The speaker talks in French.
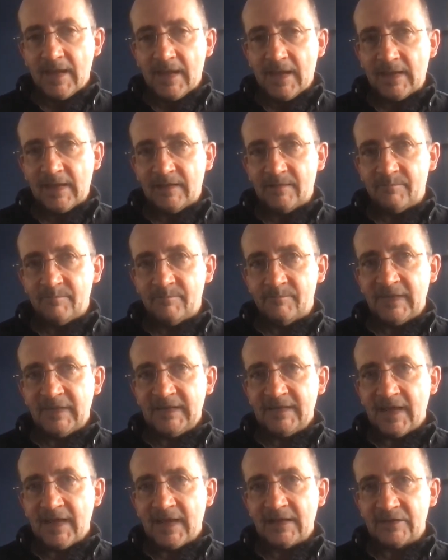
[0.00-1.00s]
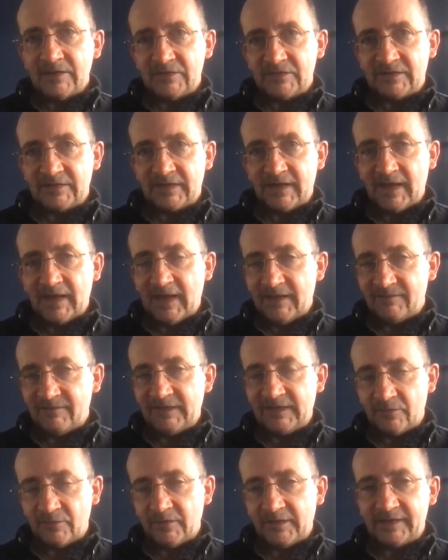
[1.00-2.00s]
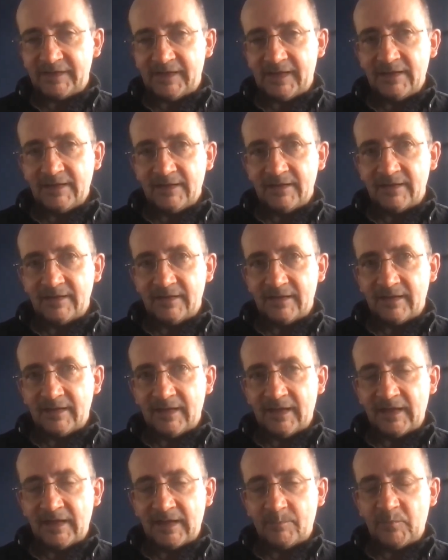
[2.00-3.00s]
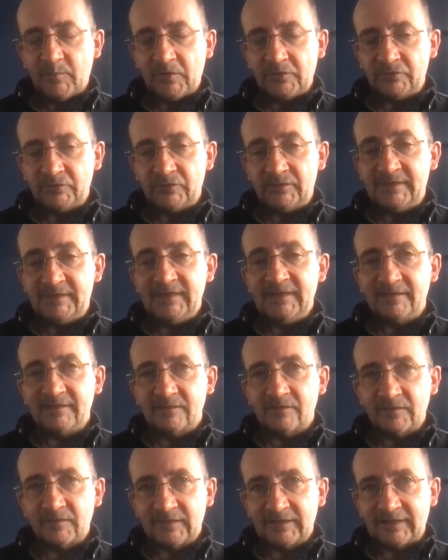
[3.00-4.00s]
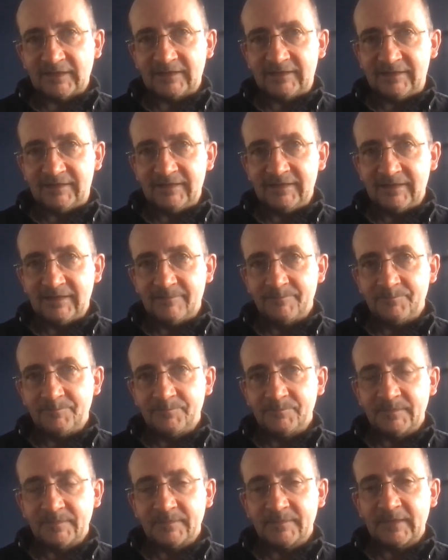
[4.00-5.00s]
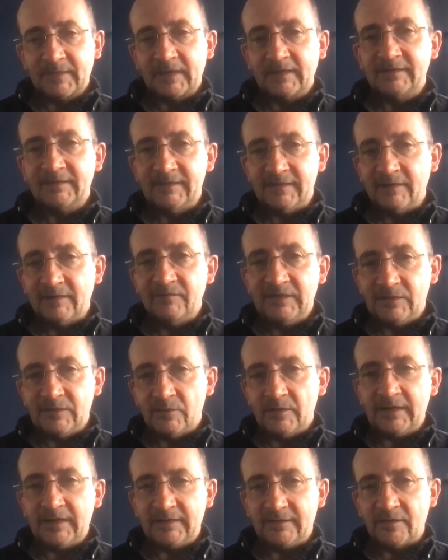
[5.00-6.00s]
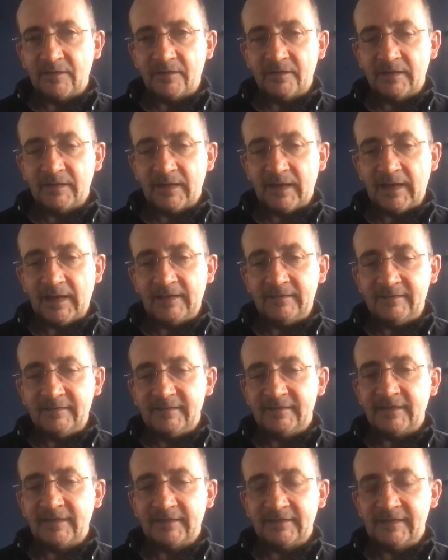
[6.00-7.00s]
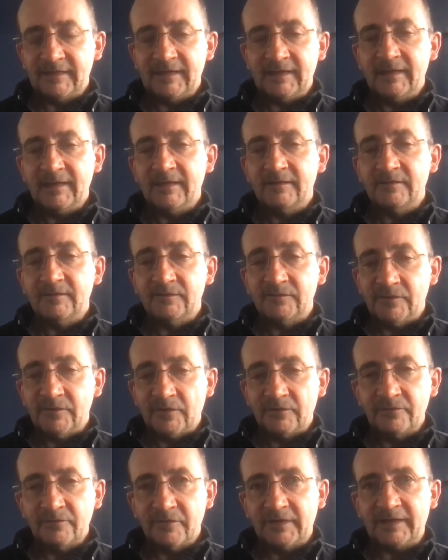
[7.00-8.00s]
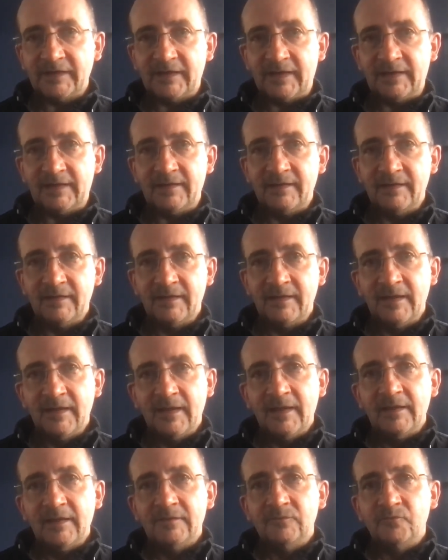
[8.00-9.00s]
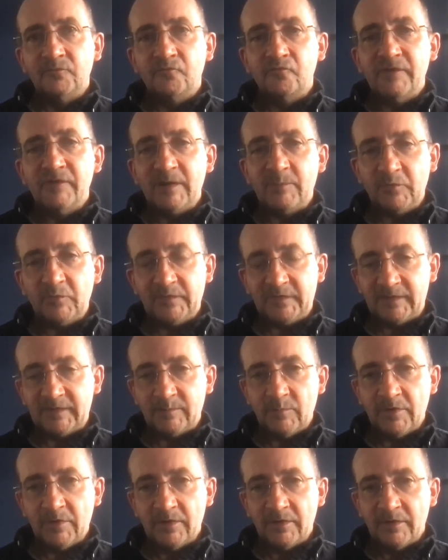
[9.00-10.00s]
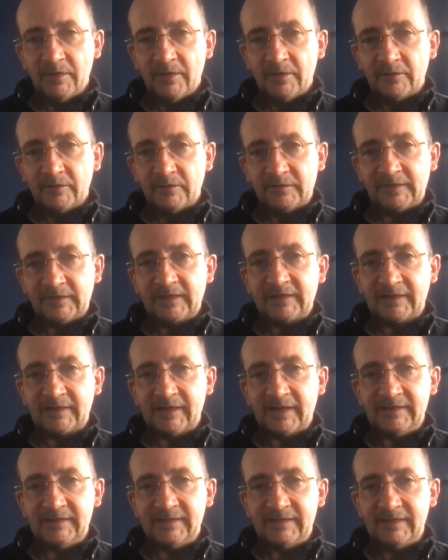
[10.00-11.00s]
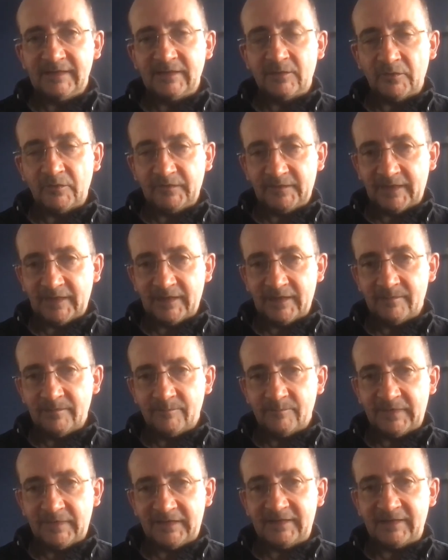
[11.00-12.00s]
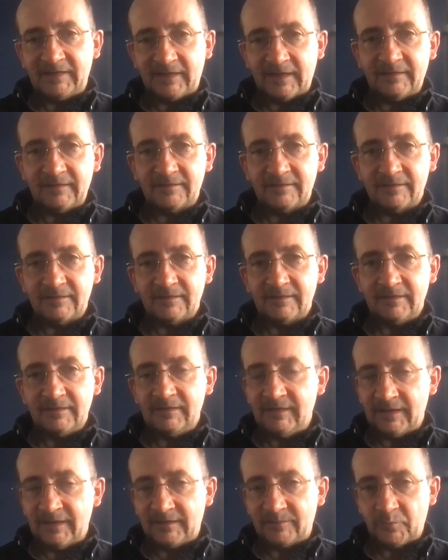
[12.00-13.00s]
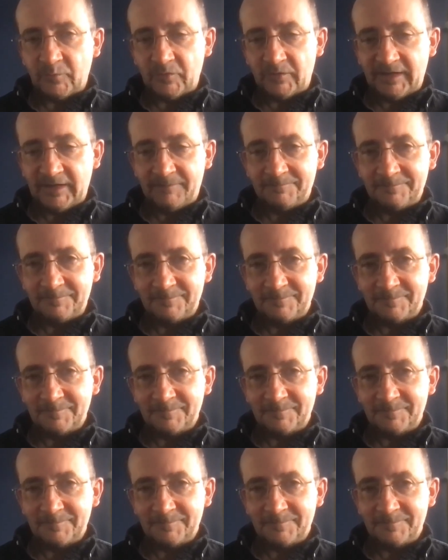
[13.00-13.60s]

Elle ménage avec le réel un rapport de distance critique qui invite le lecteur à discerner dans le réel tous les possibles que cette réalité recèle, mais qui reste inexplorée.